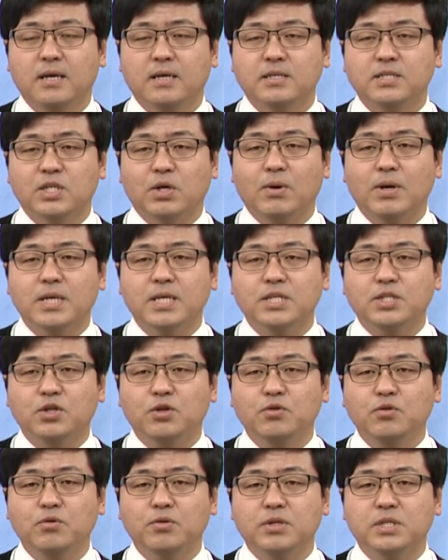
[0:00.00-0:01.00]
정확히
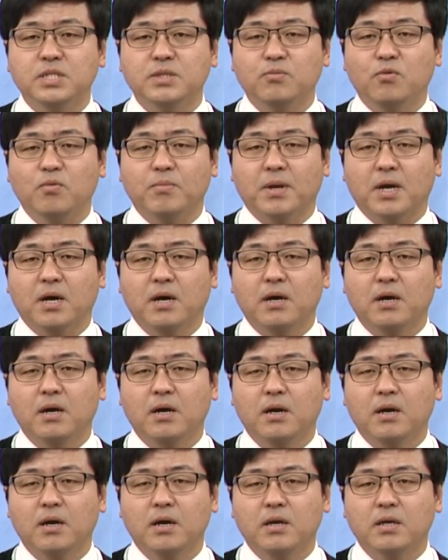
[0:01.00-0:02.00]
천도계 15명,
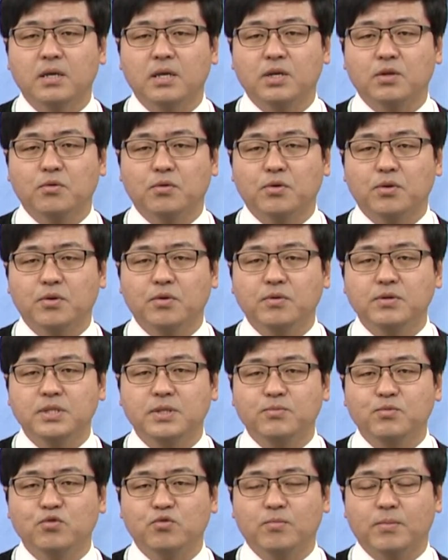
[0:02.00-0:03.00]
기독교
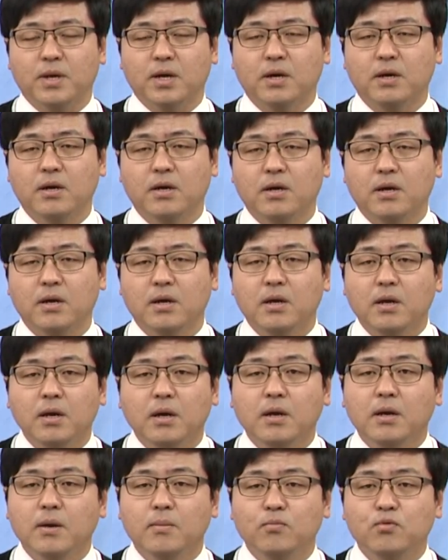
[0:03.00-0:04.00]
16명,
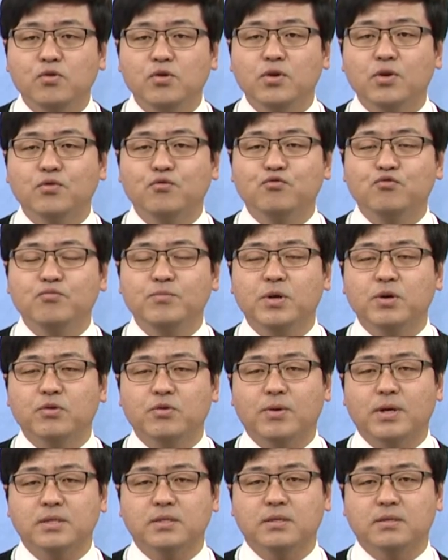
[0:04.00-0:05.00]
불교 두
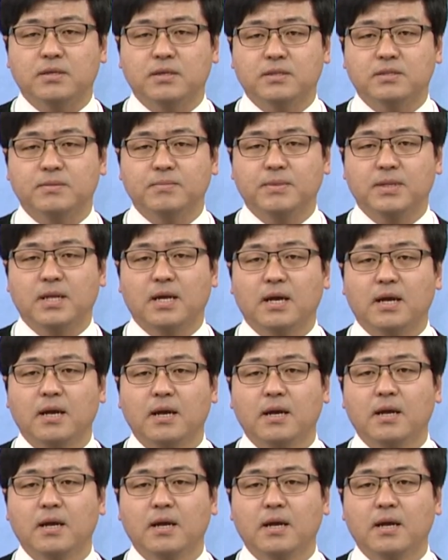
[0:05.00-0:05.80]
명으로 확정되었습니다.